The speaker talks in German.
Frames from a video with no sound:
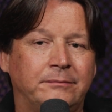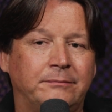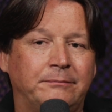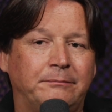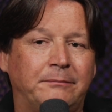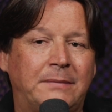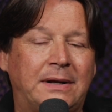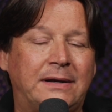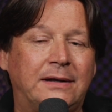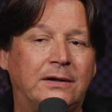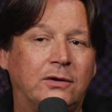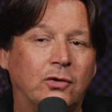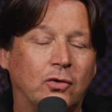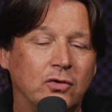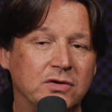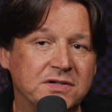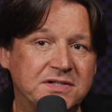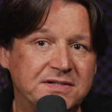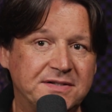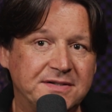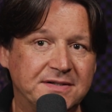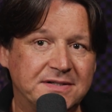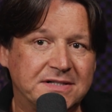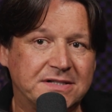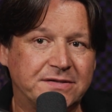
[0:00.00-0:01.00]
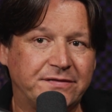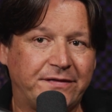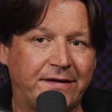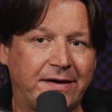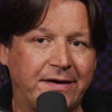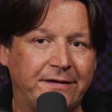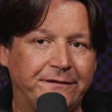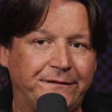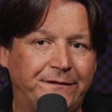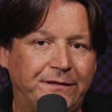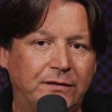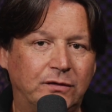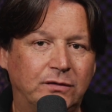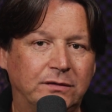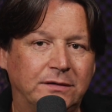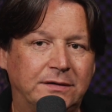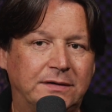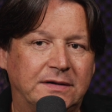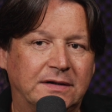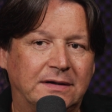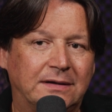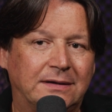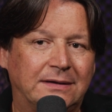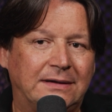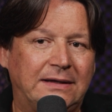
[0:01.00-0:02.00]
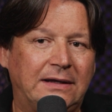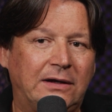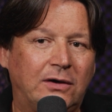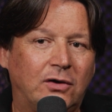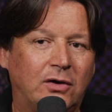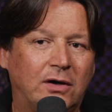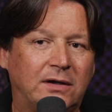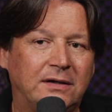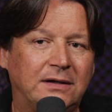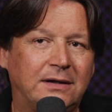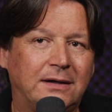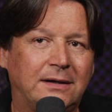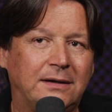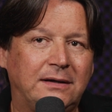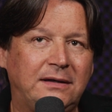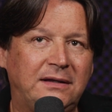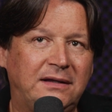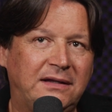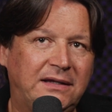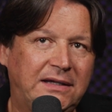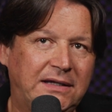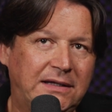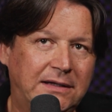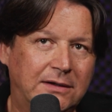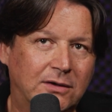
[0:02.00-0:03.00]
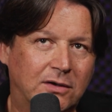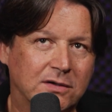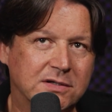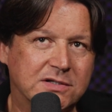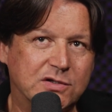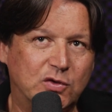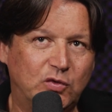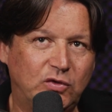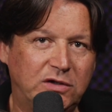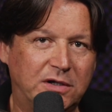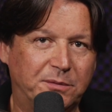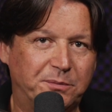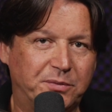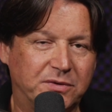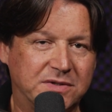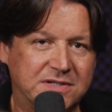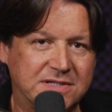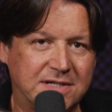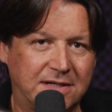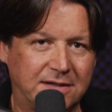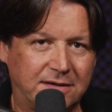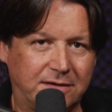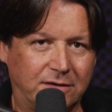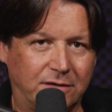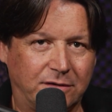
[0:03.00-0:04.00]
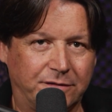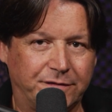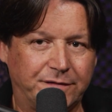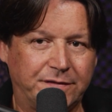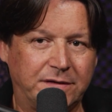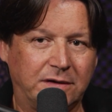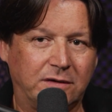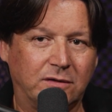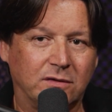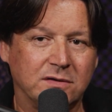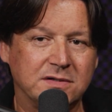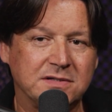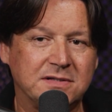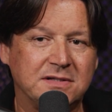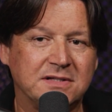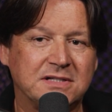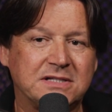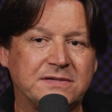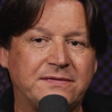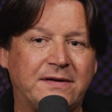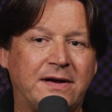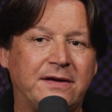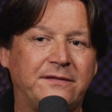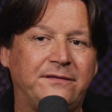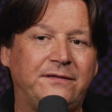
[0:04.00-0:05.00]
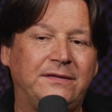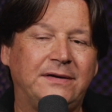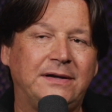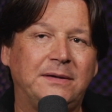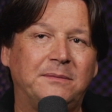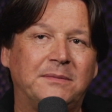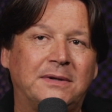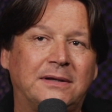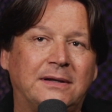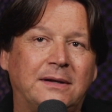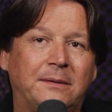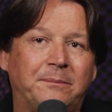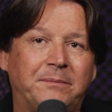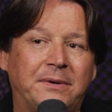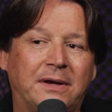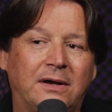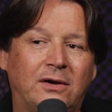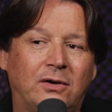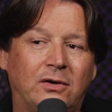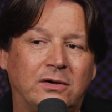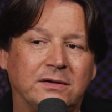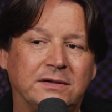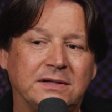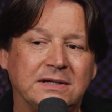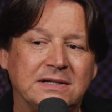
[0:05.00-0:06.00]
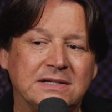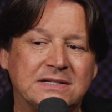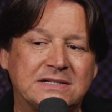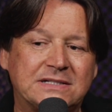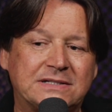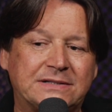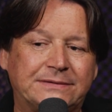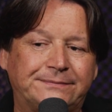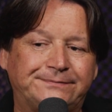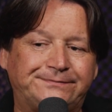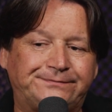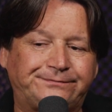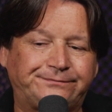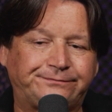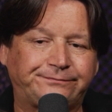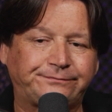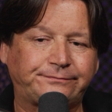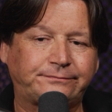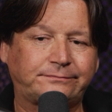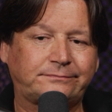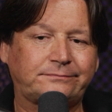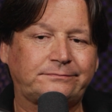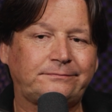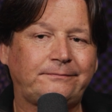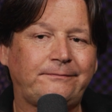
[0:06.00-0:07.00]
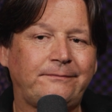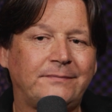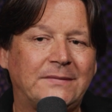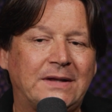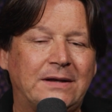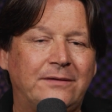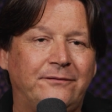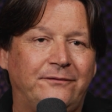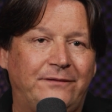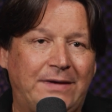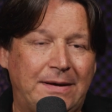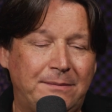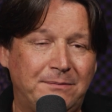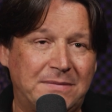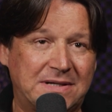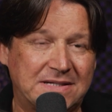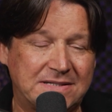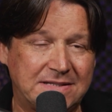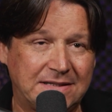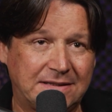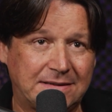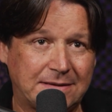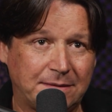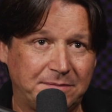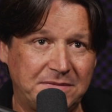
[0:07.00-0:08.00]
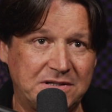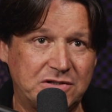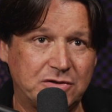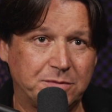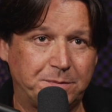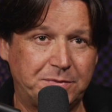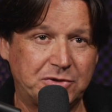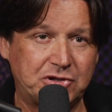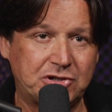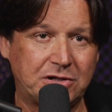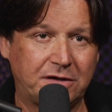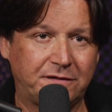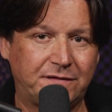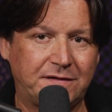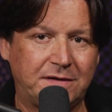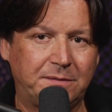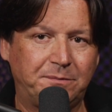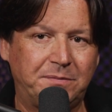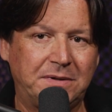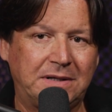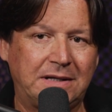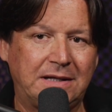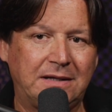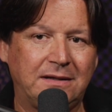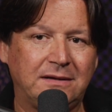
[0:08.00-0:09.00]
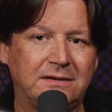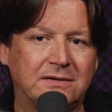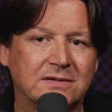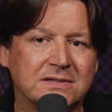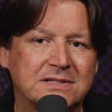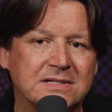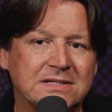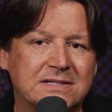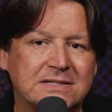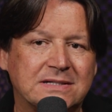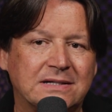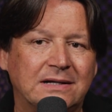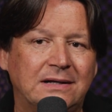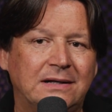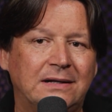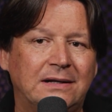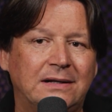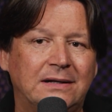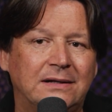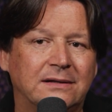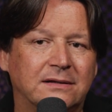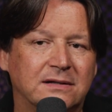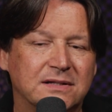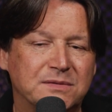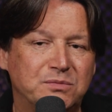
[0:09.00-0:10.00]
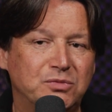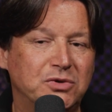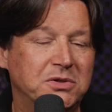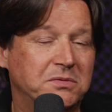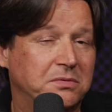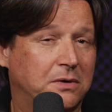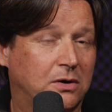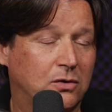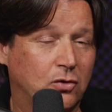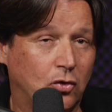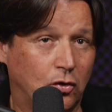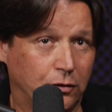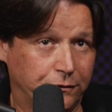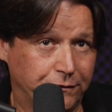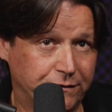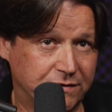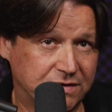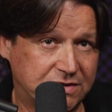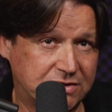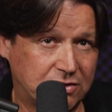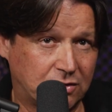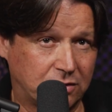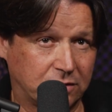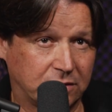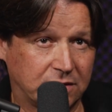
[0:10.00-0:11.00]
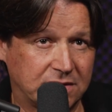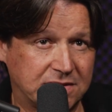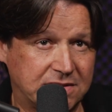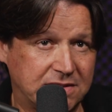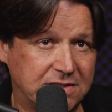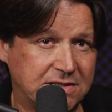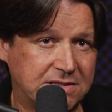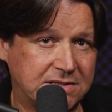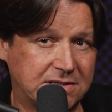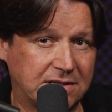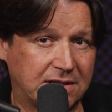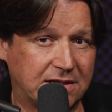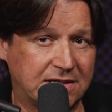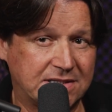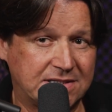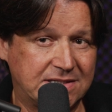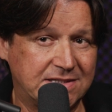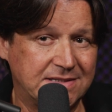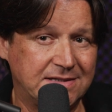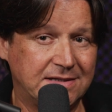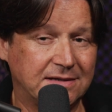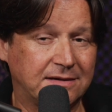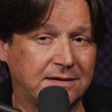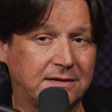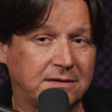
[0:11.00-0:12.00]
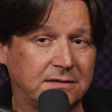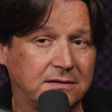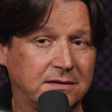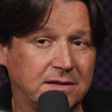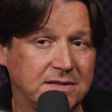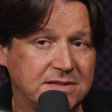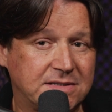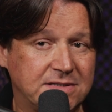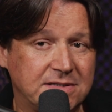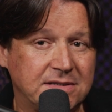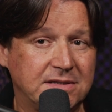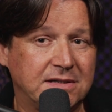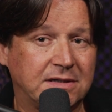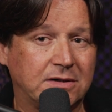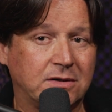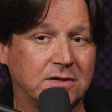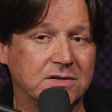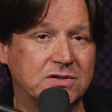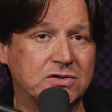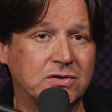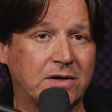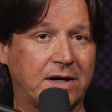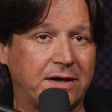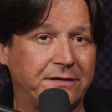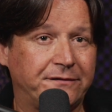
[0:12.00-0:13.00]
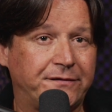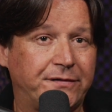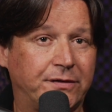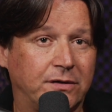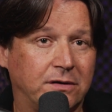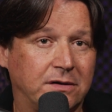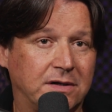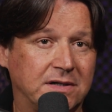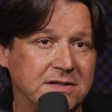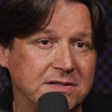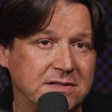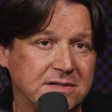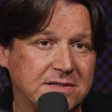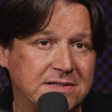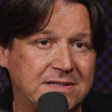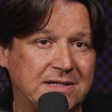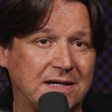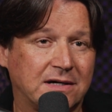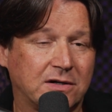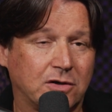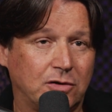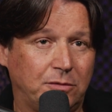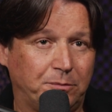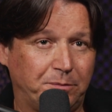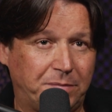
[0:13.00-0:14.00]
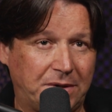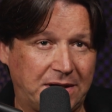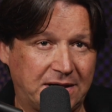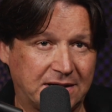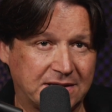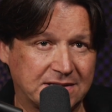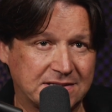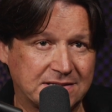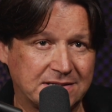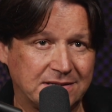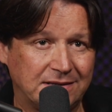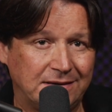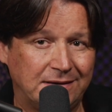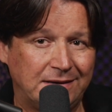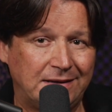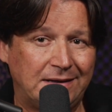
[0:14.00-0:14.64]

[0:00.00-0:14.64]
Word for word: Meine größten Zweifel, und die hören ja nie ganz 100% auf, die größten Zweifel, die man dabei hat, ist, wenn man sich damit zu beschäftigen beginnt, dass es, das muss man auch offen sagen, es ist, es ist, nicht, es ist nicht ganz so einfach, es ist sehr komplex.